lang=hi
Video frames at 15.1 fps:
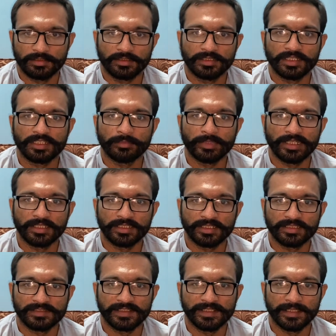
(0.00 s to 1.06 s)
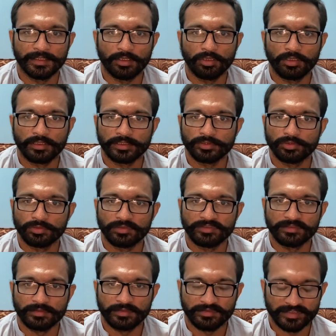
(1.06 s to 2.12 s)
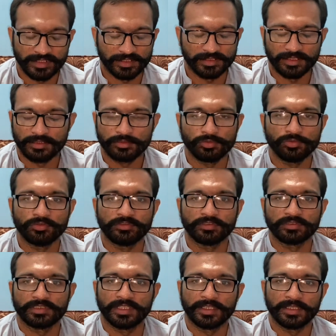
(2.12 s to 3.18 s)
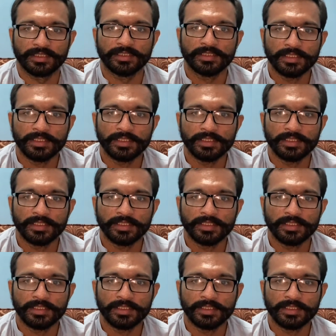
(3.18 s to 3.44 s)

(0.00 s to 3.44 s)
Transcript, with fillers: रिकमेंड करते हैं और जो ज़्यादातर यूज़ होता है